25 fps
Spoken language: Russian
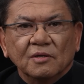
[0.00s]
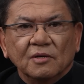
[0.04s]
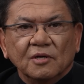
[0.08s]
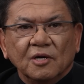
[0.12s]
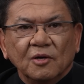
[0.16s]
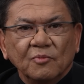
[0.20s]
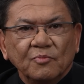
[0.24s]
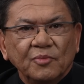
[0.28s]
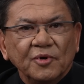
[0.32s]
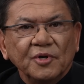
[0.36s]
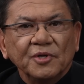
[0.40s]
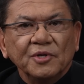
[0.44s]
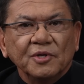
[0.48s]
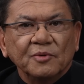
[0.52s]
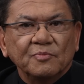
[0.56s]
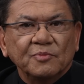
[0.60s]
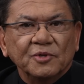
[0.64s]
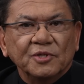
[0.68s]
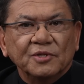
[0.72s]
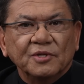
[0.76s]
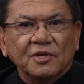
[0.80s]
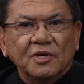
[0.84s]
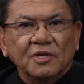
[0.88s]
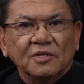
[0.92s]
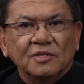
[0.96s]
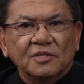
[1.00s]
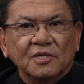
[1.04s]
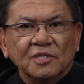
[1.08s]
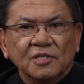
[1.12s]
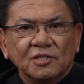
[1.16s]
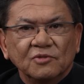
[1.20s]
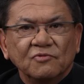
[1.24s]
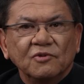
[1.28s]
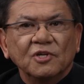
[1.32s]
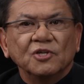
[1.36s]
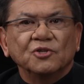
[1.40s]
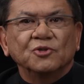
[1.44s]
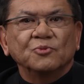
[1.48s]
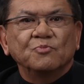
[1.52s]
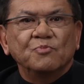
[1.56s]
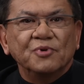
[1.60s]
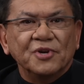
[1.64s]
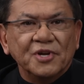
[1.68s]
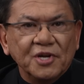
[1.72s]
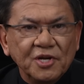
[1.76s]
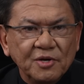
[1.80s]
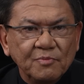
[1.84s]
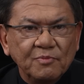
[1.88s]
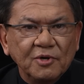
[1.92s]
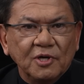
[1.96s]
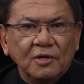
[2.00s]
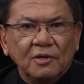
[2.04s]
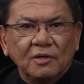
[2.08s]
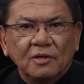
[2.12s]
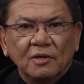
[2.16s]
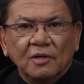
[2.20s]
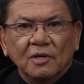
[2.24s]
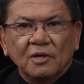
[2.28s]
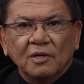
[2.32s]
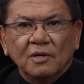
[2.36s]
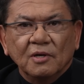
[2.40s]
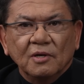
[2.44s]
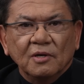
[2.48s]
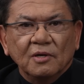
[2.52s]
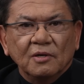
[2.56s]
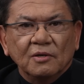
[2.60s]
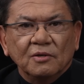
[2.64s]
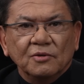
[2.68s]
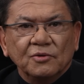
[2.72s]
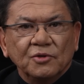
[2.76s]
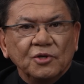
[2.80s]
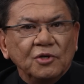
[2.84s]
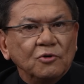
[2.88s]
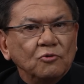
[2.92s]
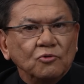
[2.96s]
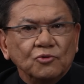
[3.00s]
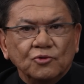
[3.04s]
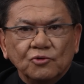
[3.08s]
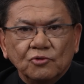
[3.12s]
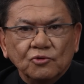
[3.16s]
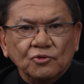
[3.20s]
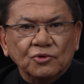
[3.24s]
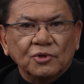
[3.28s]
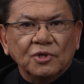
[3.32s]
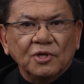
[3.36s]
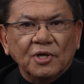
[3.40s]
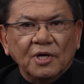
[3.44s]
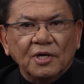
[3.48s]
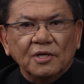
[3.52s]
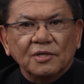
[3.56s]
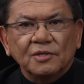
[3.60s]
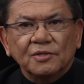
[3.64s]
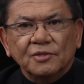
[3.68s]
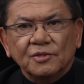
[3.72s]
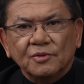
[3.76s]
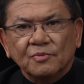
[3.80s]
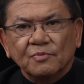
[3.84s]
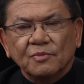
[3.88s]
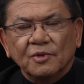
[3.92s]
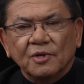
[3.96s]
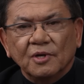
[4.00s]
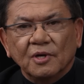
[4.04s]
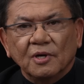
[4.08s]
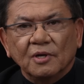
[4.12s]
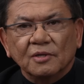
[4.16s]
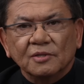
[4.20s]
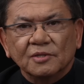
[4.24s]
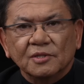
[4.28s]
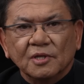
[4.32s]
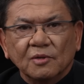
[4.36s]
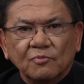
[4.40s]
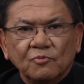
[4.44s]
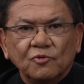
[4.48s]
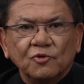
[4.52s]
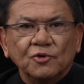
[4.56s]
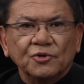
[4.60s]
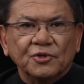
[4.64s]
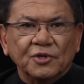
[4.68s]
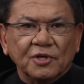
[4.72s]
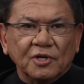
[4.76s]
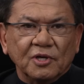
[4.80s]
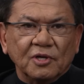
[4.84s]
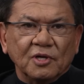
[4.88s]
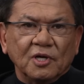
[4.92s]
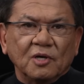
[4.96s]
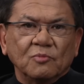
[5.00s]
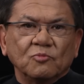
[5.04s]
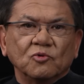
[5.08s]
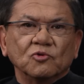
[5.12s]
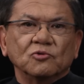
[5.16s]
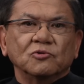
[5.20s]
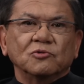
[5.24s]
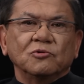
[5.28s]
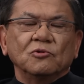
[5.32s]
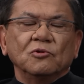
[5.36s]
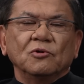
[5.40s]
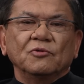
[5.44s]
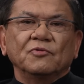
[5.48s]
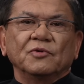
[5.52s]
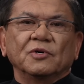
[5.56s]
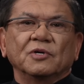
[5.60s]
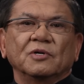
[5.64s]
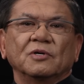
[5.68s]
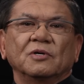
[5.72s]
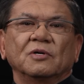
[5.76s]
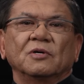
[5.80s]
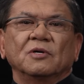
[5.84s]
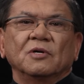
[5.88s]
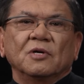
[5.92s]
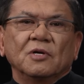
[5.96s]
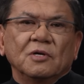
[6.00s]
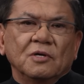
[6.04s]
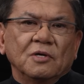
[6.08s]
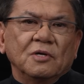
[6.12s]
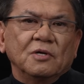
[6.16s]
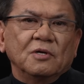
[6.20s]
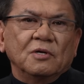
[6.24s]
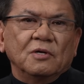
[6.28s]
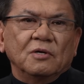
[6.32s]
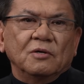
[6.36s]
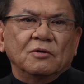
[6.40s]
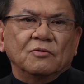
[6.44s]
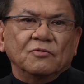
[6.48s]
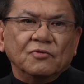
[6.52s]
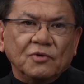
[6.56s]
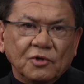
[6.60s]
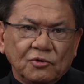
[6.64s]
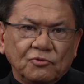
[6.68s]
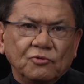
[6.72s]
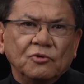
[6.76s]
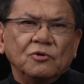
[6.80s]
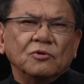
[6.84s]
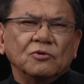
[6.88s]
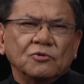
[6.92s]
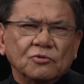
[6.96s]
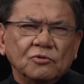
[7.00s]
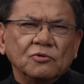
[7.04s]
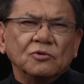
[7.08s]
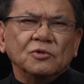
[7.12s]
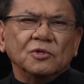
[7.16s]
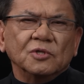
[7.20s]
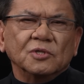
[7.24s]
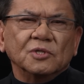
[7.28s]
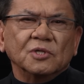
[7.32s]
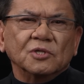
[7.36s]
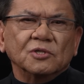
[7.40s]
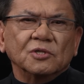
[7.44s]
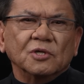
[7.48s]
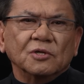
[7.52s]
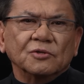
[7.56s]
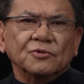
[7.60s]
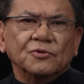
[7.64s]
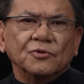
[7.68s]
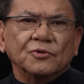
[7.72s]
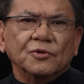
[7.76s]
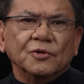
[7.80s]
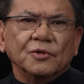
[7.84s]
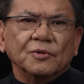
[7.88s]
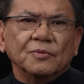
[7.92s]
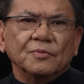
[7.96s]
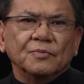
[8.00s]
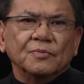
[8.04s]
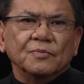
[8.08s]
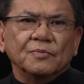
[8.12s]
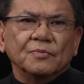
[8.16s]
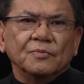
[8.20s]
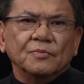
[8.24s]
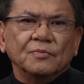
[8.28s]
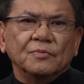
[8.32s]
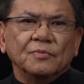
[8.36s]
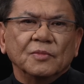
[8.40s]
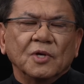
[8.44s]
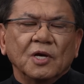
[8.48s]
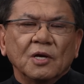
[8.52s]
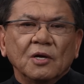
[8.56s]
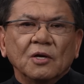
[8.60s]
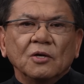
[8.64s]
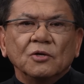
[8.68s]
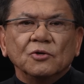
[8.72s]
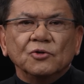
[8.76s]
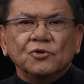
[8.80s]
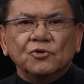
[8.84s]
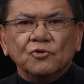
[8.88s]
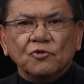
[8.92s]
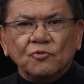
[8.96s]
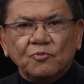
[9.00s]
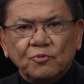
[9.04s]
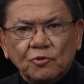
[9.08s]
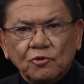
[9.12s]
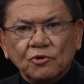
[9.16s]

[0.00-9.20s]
Компания пытается извлечь прибыль, не утруждая себя заботой об условиях в которых трудятся шахтеры. Еще в